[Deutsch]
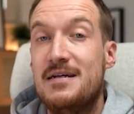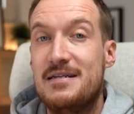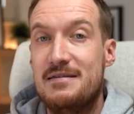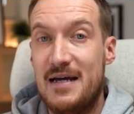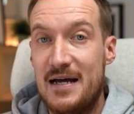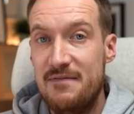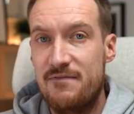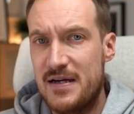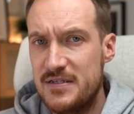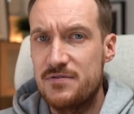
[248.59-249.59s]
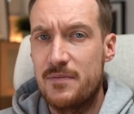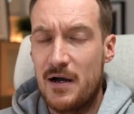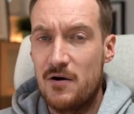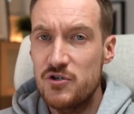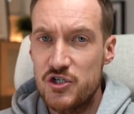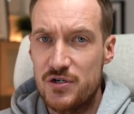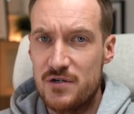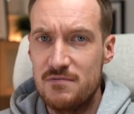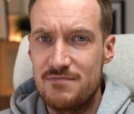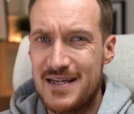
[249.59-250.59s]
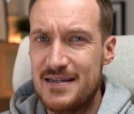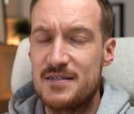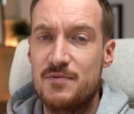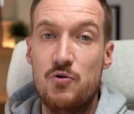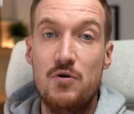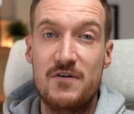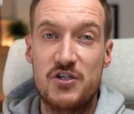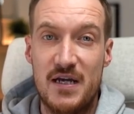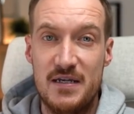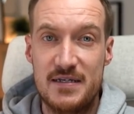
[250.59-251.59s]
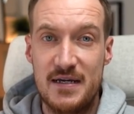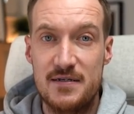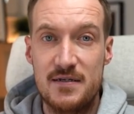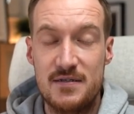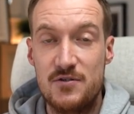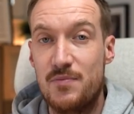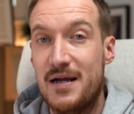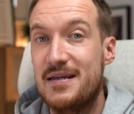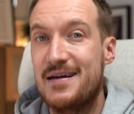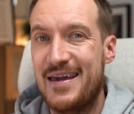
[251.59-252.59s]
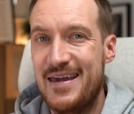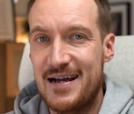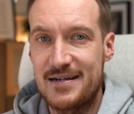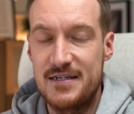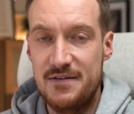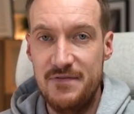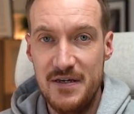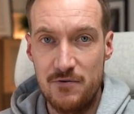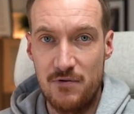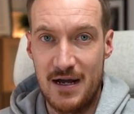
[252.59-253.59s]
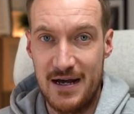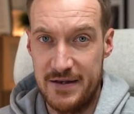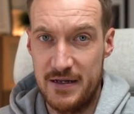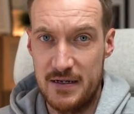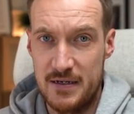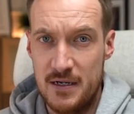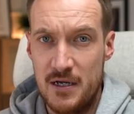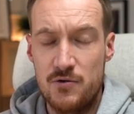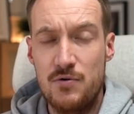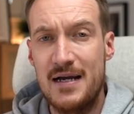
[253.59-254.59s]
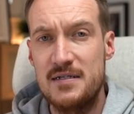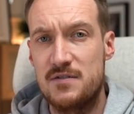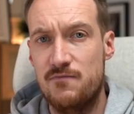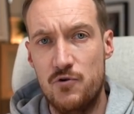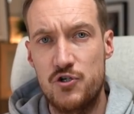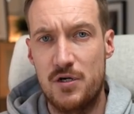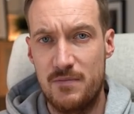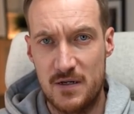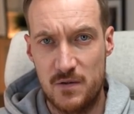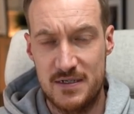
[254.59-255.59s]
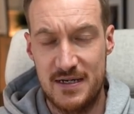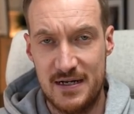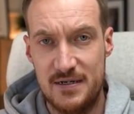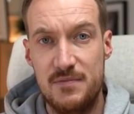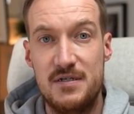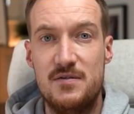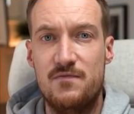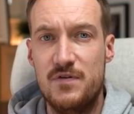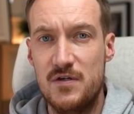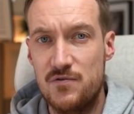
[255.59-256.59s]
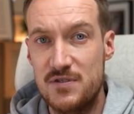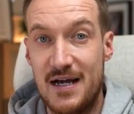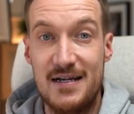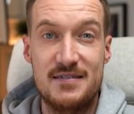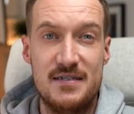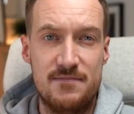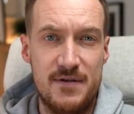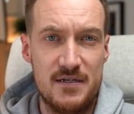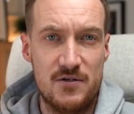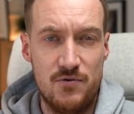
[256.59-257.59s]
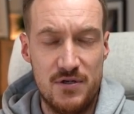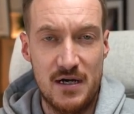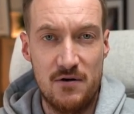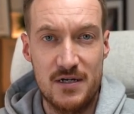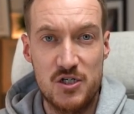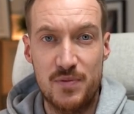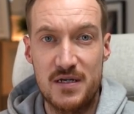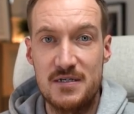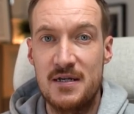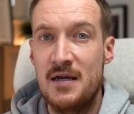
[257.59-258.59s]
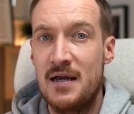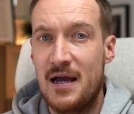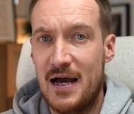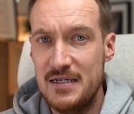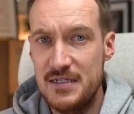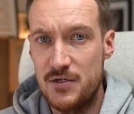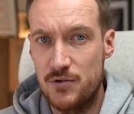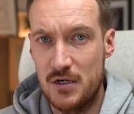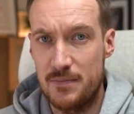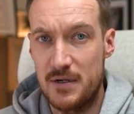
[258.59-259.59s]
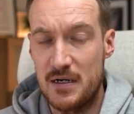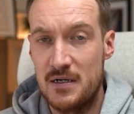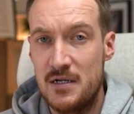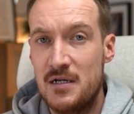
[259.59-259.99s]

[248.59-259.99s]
Dann weißt du aber auch schon, dass es mit hoher Wahrscheinlichkeit sich um eine Reaktivierung handelt. Du hattest wohl schon mal Kontakt mit diesem Virus, hast deswegen natürlich auch entsprechend Antikörper.